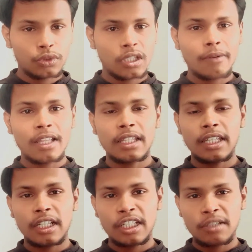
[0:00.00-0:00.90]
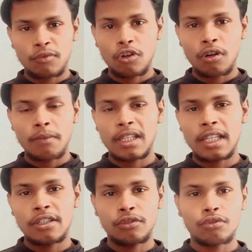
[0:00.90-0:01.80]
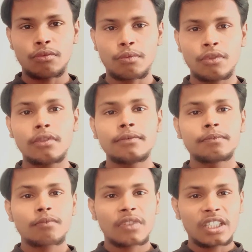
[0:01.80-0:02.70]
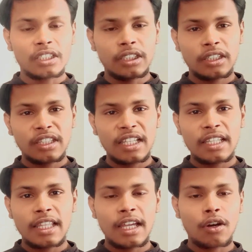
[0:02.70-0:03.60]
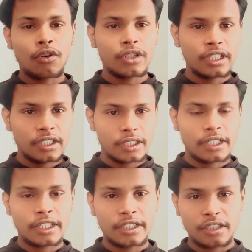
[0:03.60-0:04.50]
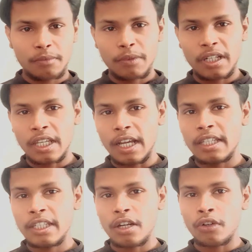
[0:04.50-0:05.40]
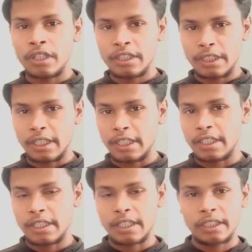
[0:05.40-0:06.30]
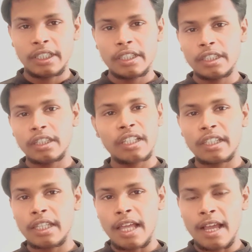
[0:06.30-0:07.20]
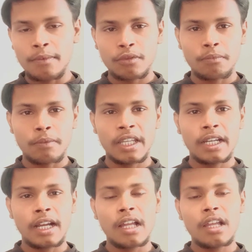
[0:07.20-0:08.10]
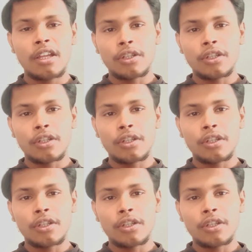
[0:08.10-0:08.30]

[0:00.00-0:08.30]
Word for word: उसके बाद एक नियम और बता दें यूट्यूब को कि जितना ज़्यादा ऑडियंस रिटेंशन बढ़ेगा ये ऑडियंस रिटेंशन है ये जितना ज़्यादा आपको बढ़ेगा